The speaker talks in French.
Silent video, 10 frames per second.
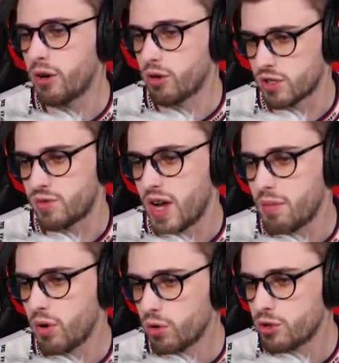le
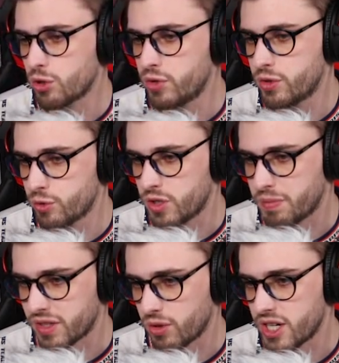lance-flamme aujourd'hui tout de suite
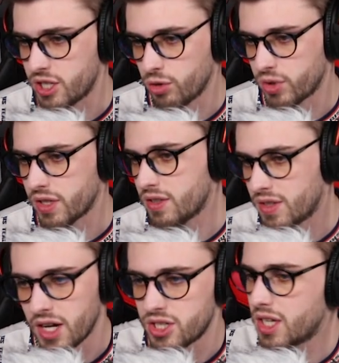maintenant. La chat du rouquin,
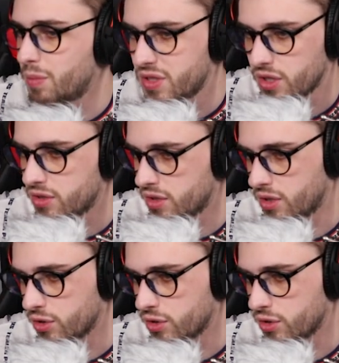t'étais là à chaque épisode, euh,